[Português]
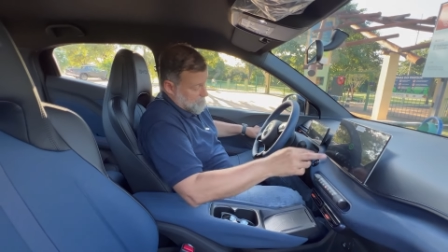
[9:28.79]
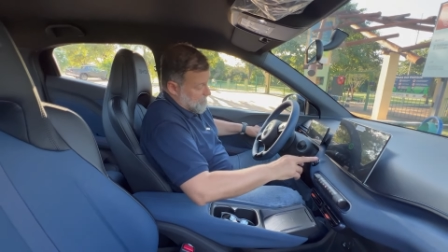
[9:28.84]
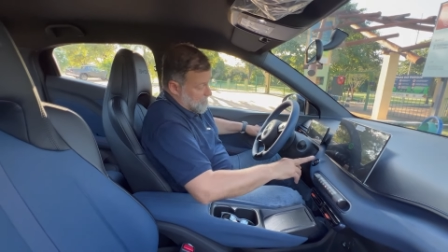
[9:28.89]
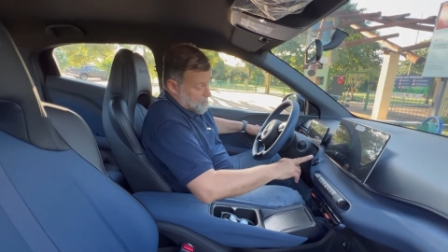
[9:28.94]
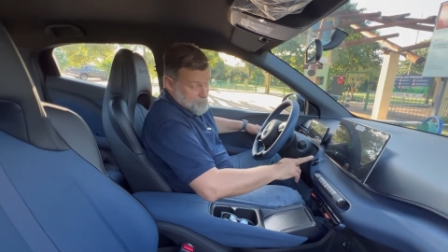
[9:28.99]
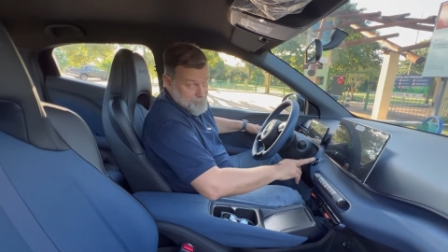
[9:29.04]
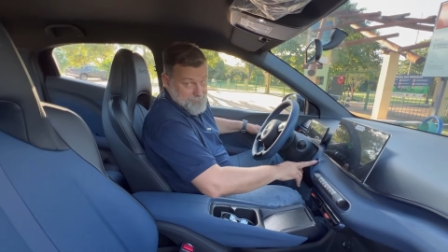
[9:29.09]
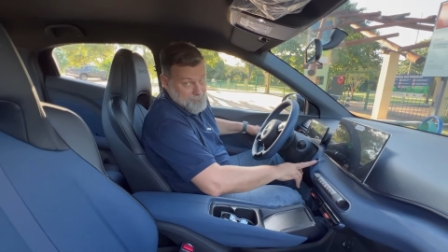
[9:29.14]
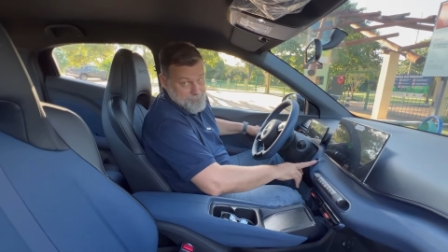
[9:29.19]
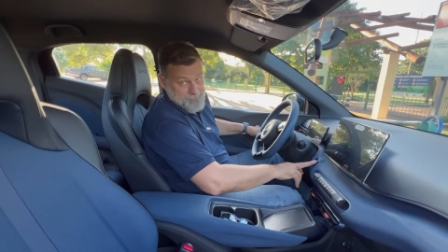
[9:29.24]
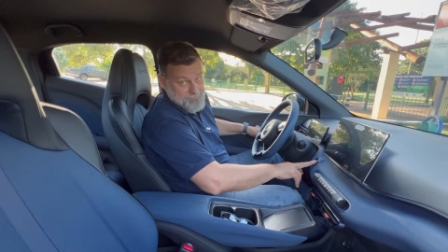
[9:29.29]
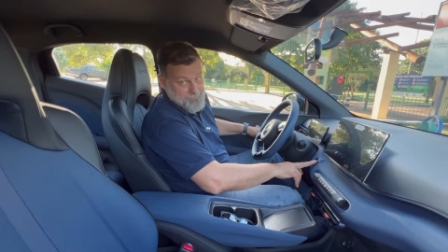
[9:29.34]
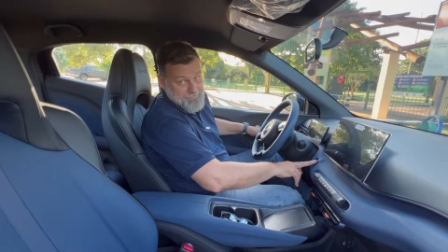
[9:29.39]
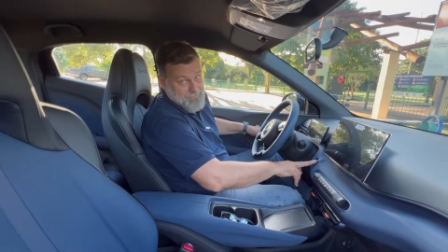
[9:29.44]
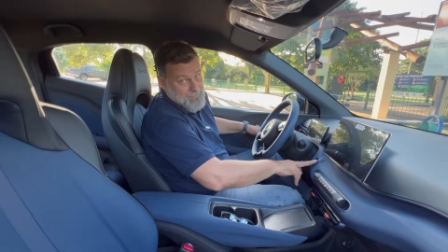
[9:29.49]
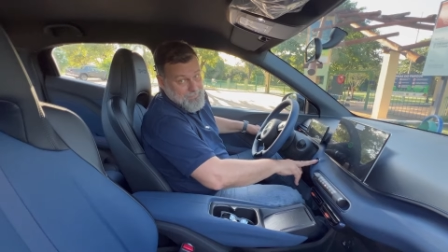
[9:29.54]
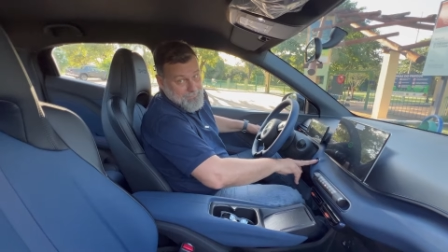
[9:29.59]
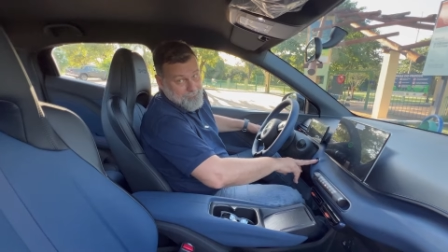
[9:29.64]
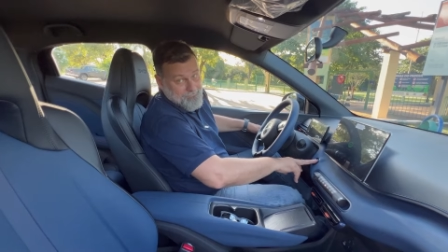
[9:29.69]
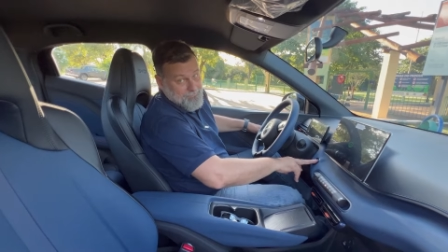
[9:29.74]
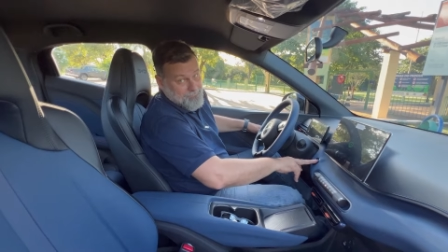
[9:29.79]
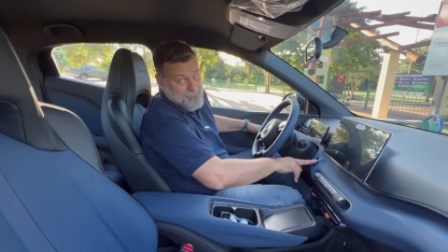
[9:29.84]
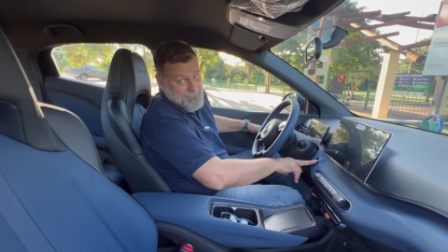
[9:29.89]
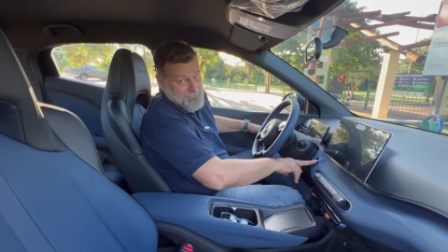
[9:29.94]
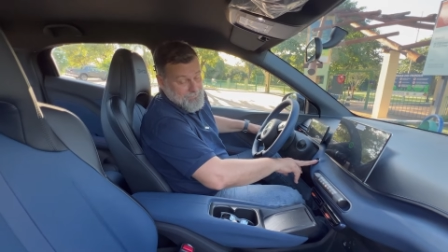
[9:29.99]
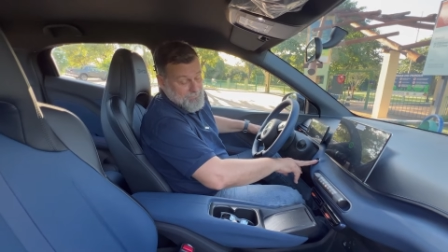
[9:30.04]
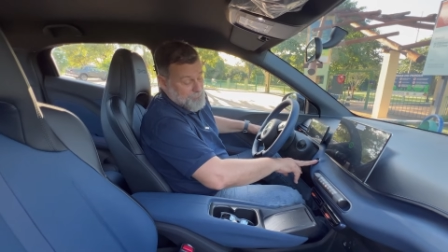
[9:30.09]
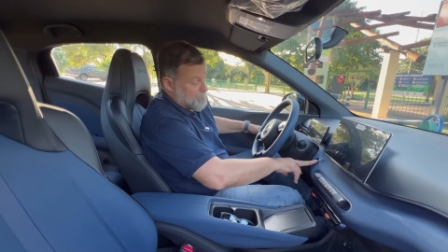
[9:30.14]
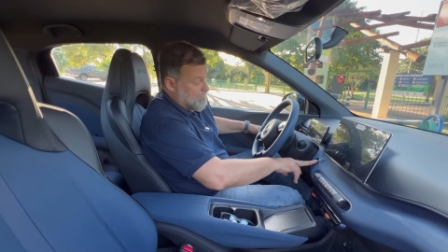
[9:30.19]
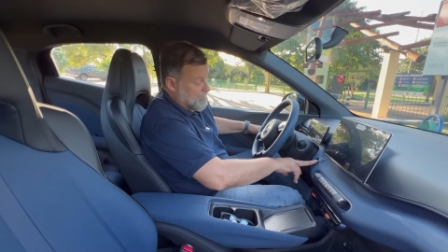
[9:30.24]
Né? Desligar, não vai
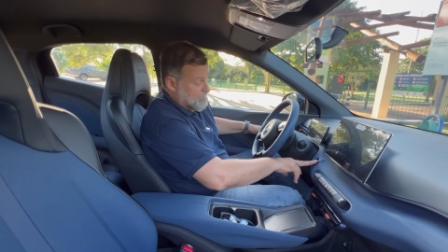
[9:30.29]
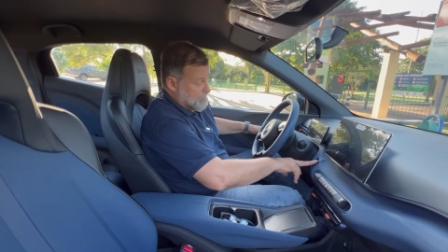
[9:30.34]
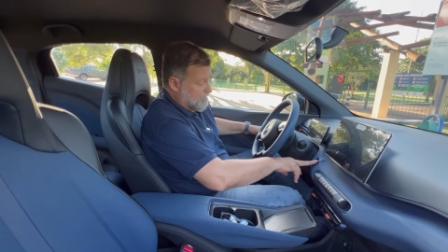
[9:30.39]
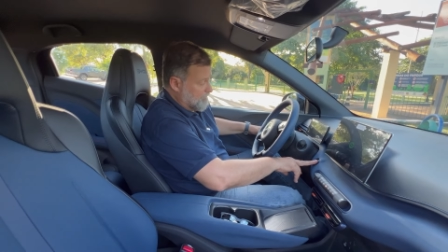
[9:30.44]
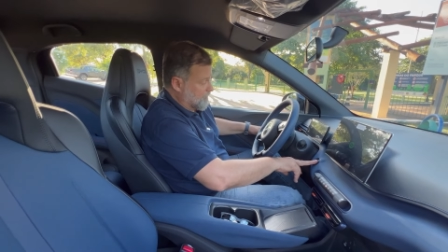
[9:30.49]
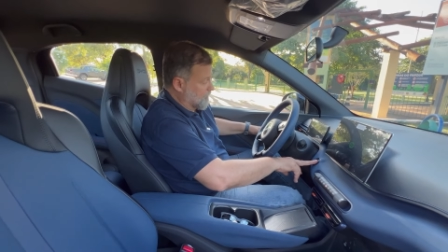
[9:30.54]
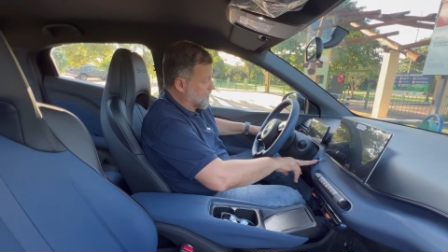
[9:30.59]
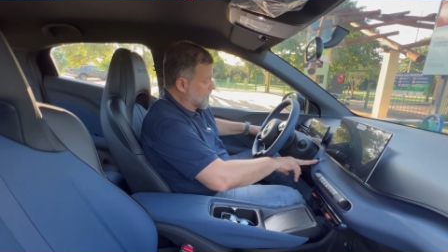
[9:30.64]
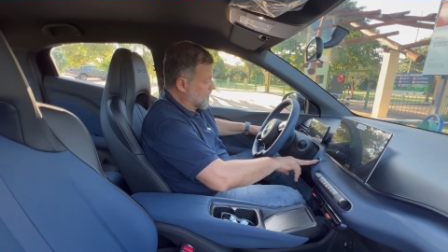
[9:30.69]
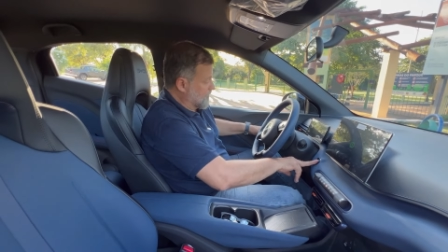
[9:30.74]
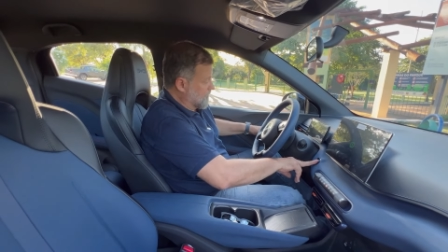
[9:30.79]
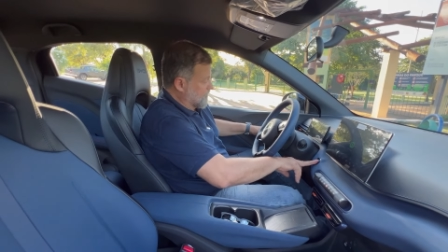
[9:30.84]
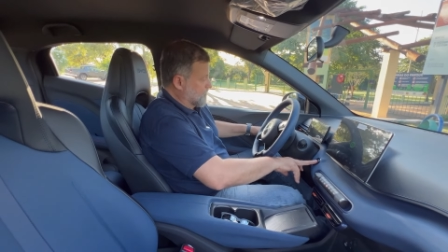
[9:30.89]
fazer diferença nenhuma.